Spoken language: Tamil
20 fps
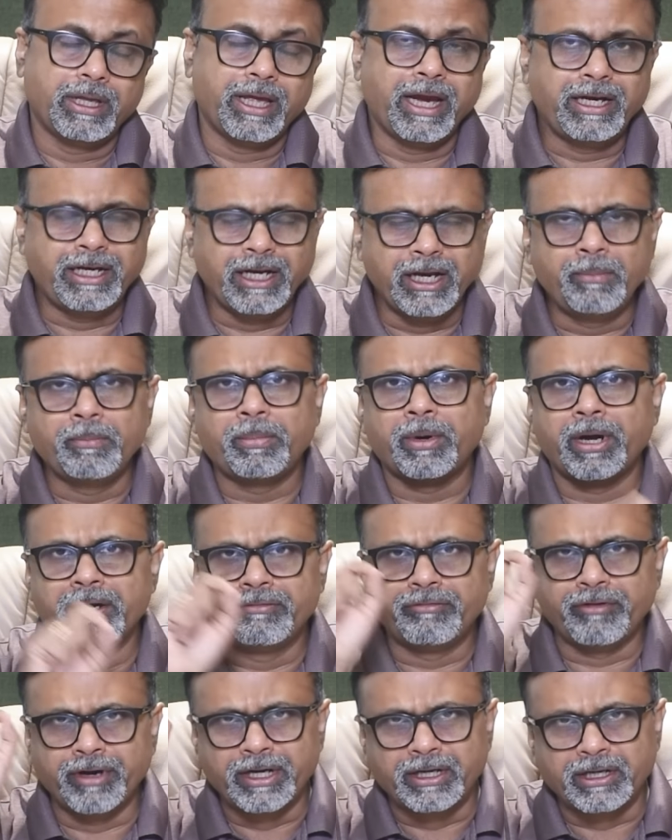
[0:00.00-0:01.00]
எயிட்டீன்
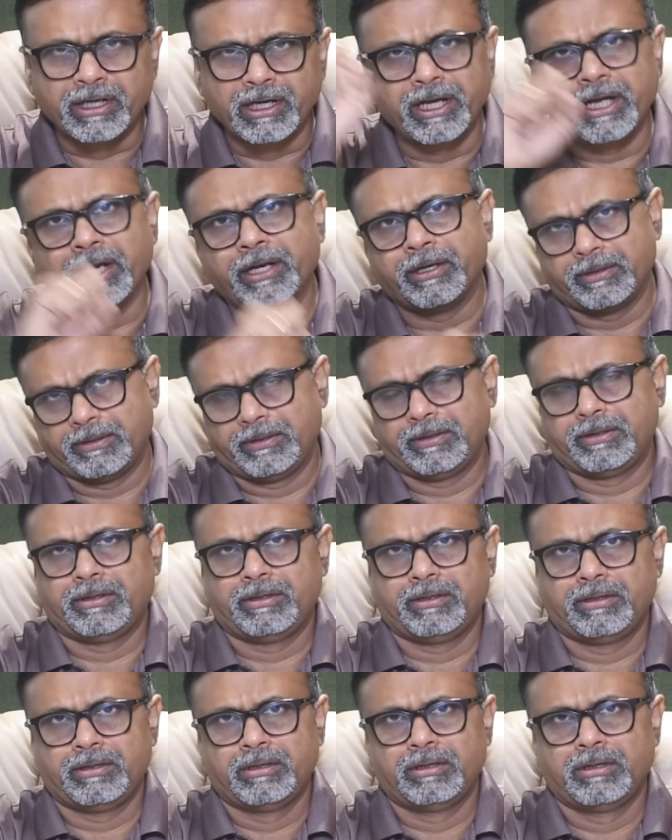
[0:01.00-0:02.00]
பாயிண்ட் ஃபைவ் ட்ரில்லியன்
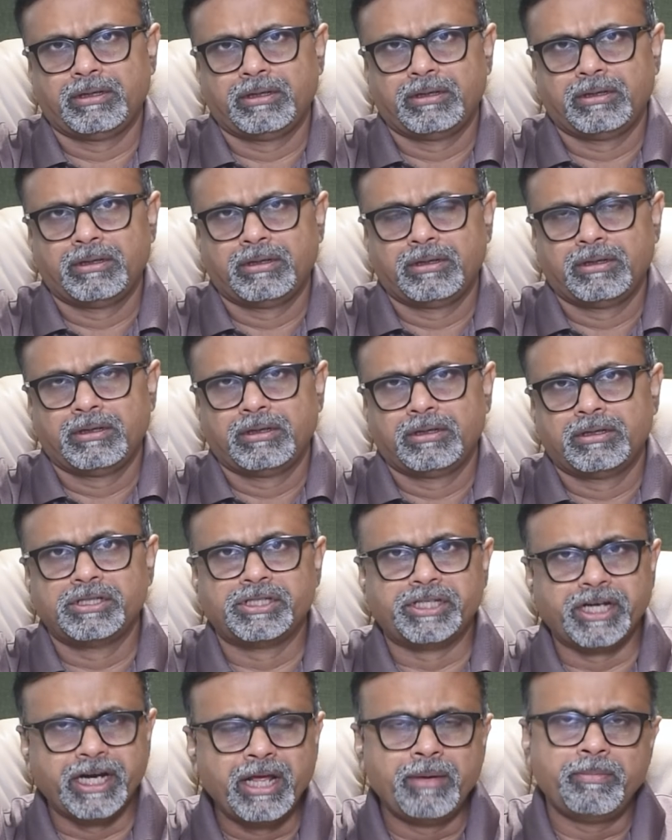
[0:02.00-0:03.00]

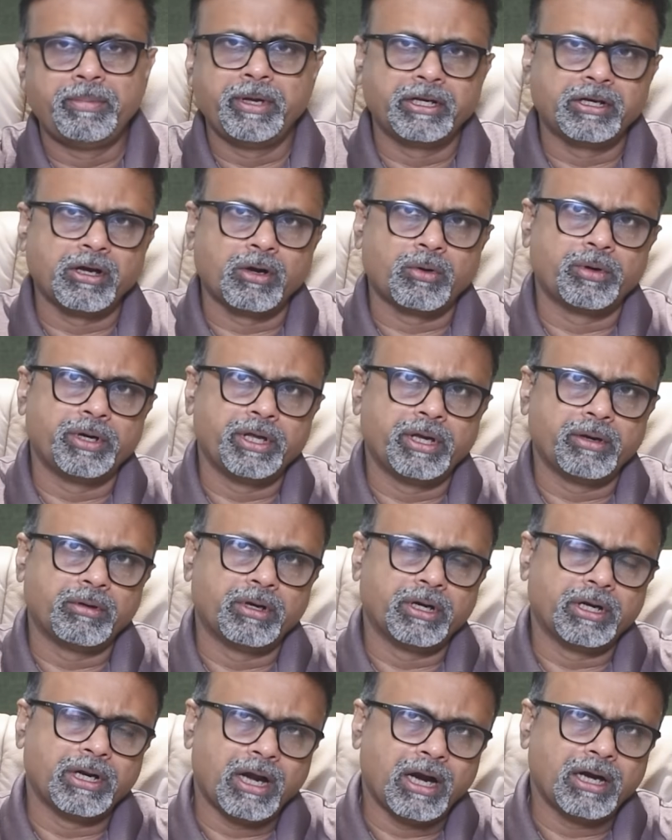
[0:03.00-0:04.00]
ஜிடிபி இருக்கக்கூடிய
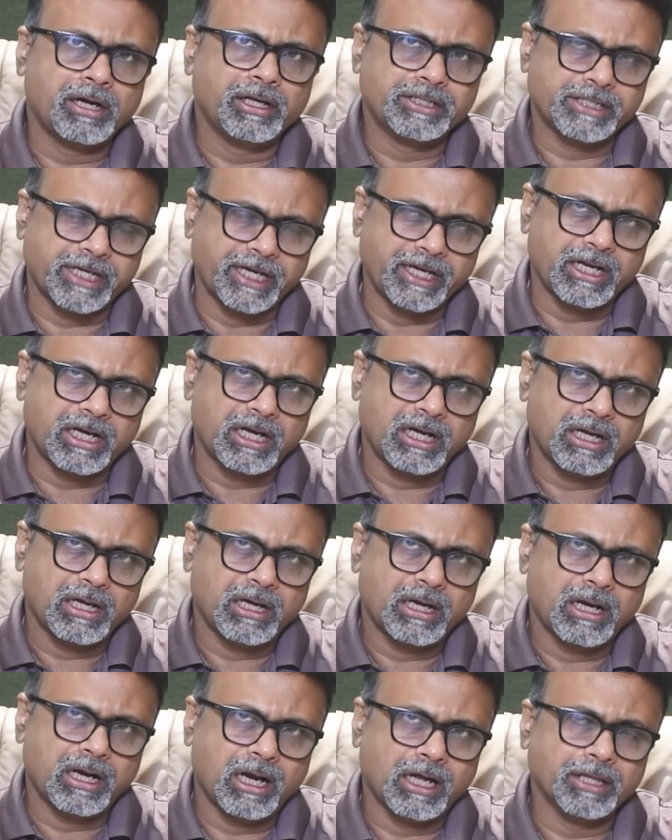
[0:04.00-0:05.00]
ஒரு நாடு சைனா
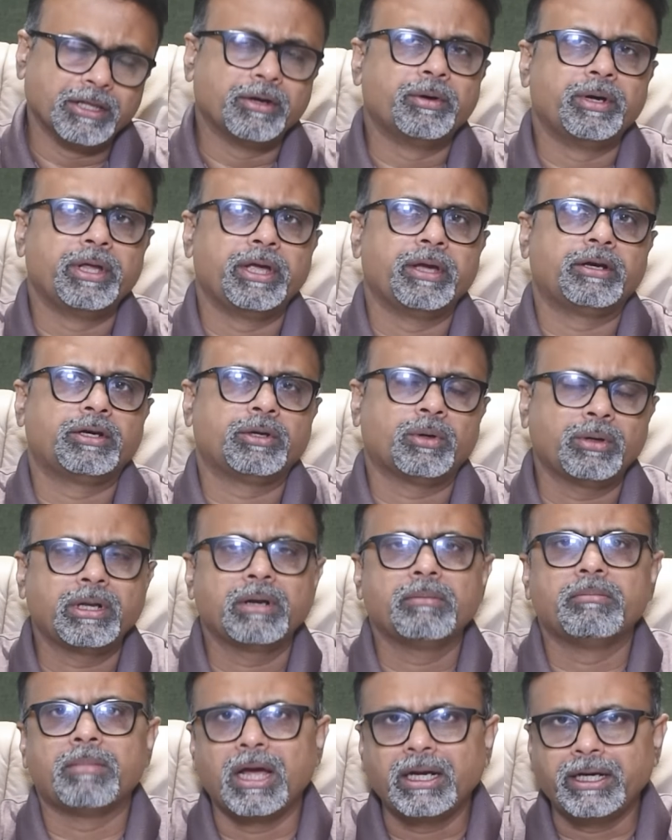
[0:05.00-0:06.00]
அதனுடைய
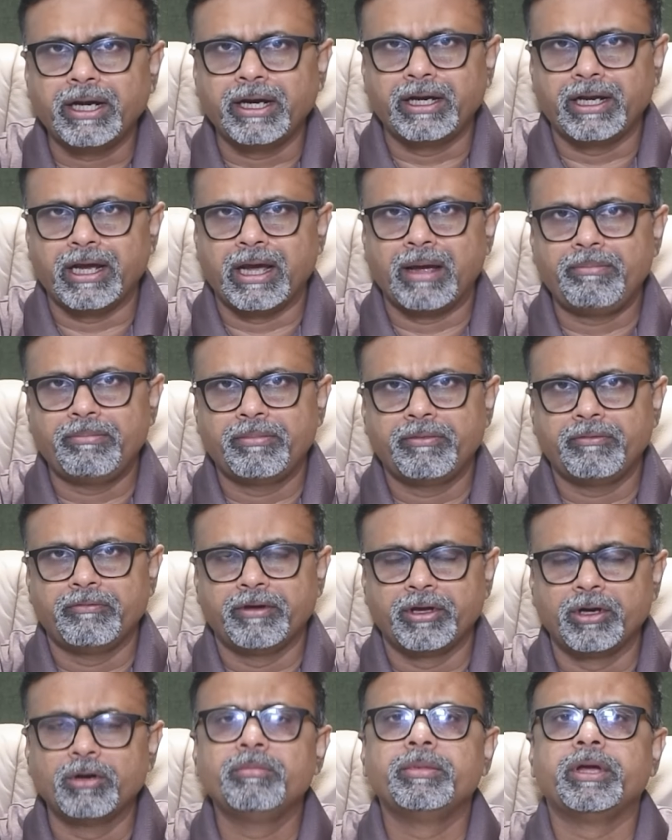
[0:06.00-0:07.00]
டோட்டல் மார்க்கெட் கேப்
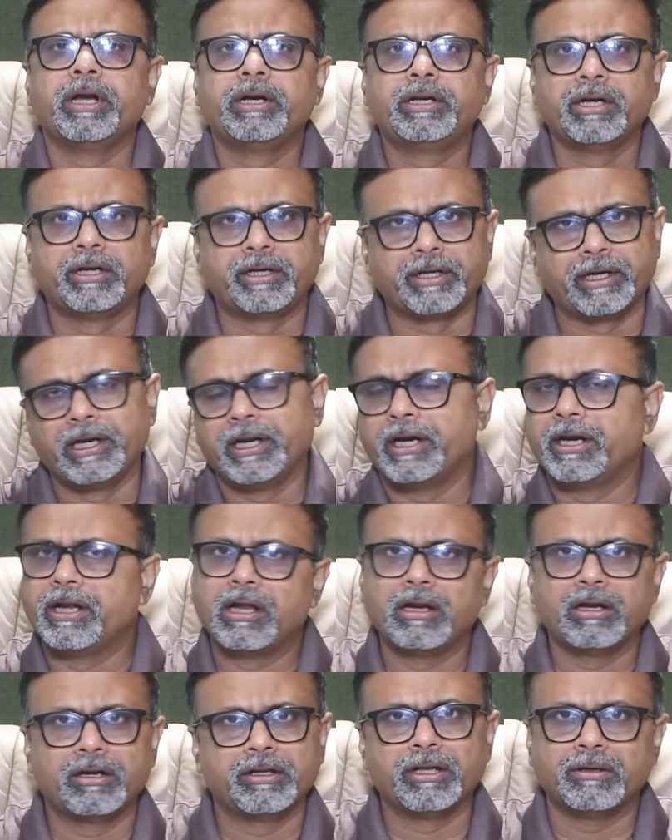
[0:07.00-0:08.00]
வெறும் எட்டு ட்ரில்லியன்
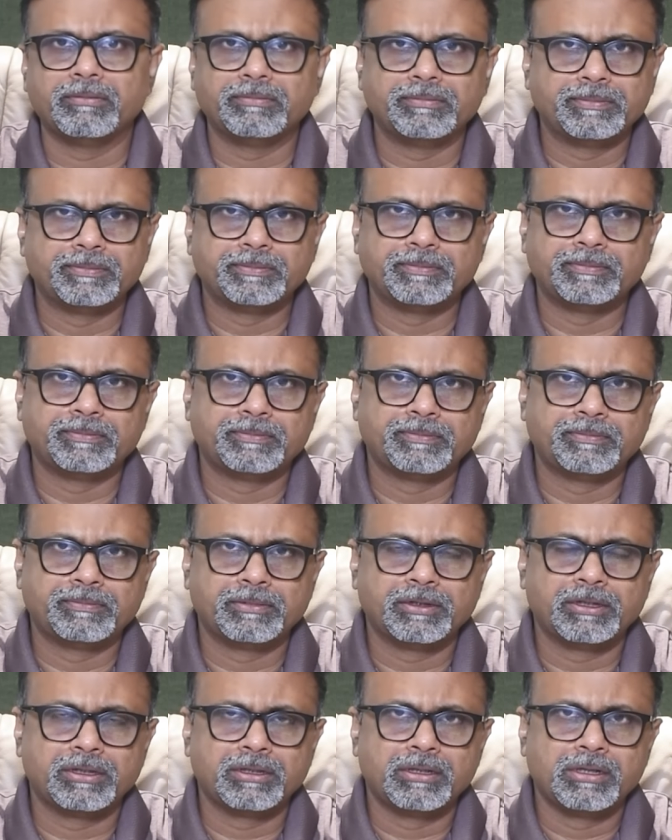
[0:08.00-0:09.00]
டாலர் தான்
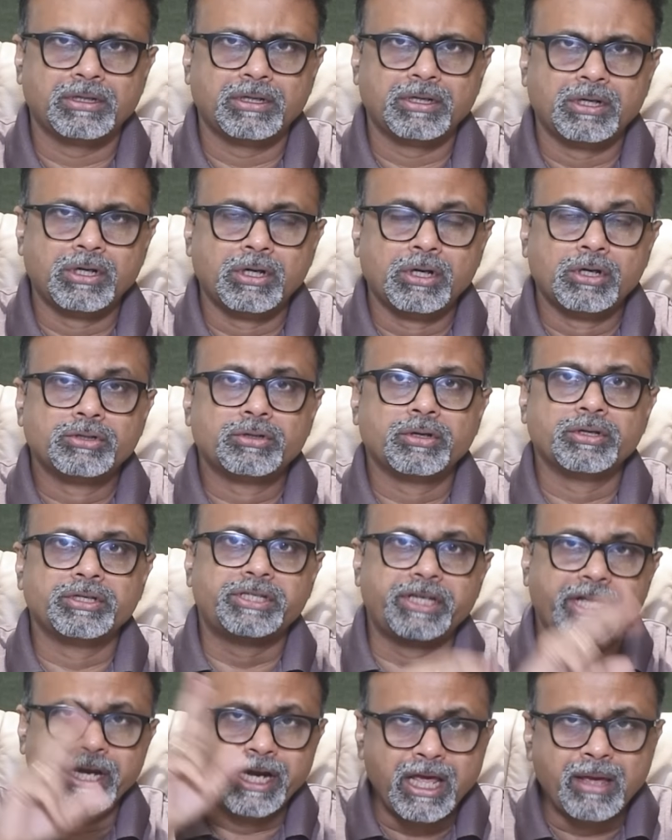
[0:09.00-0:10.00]
ஸோ
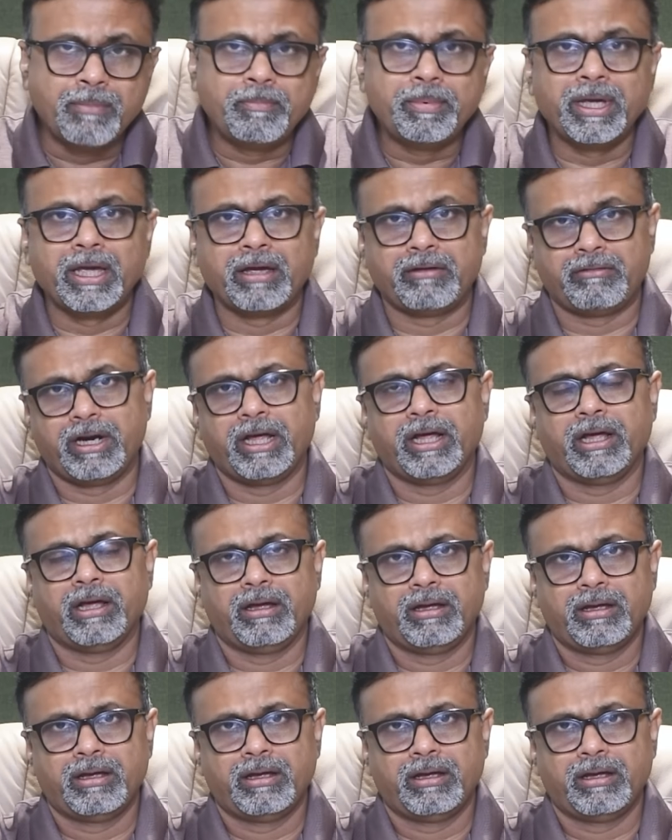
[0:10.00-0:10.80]
ஜிடிபியை விட